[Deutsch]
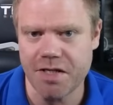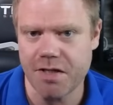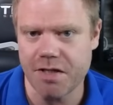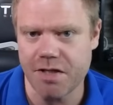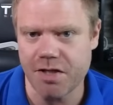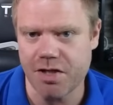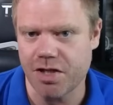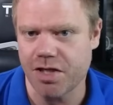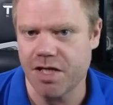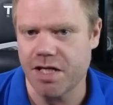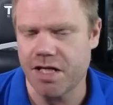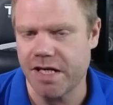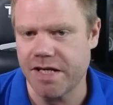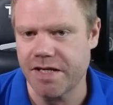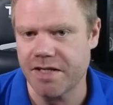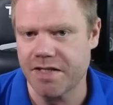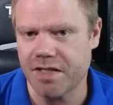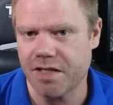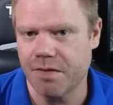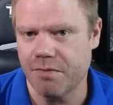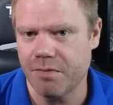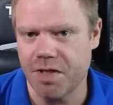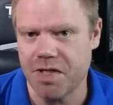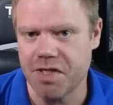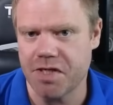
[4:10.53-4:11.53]
die steht links der
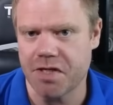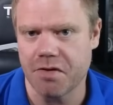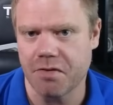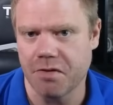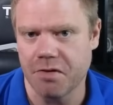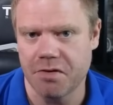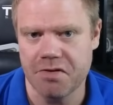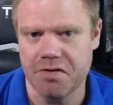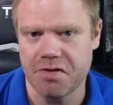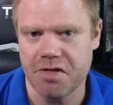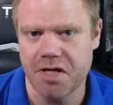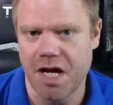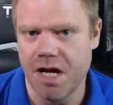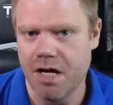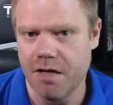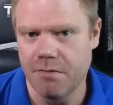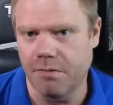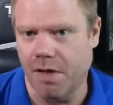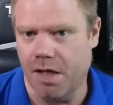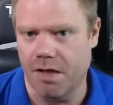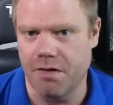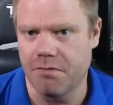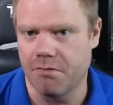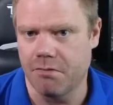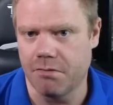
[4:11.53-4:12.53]
Mitte und
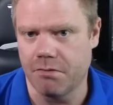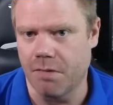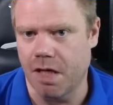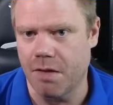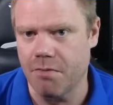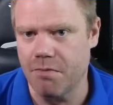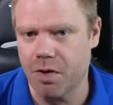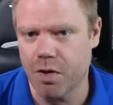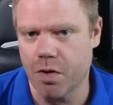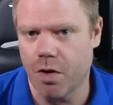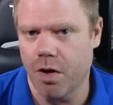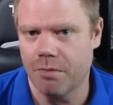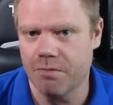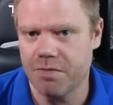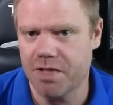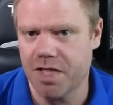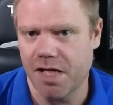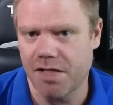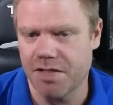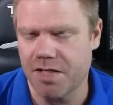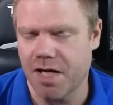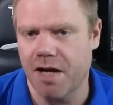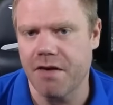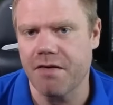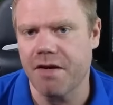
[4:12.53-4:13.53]
man, man bekommt
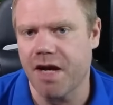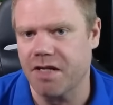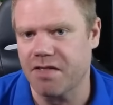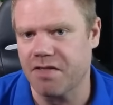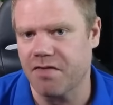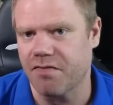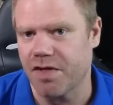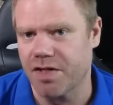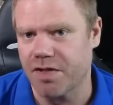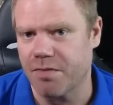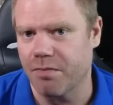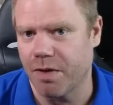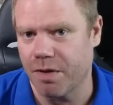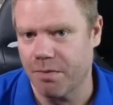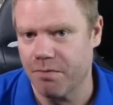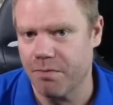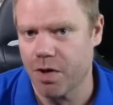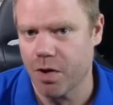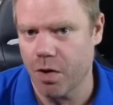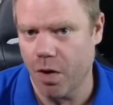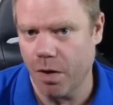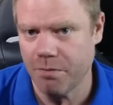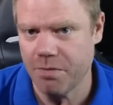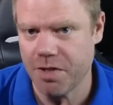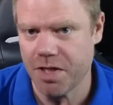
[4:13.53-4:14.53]
halt dann das, was man
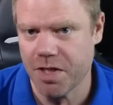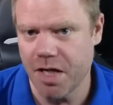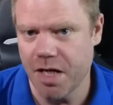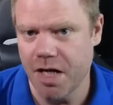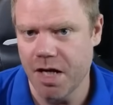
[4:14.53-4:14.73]
bekommt,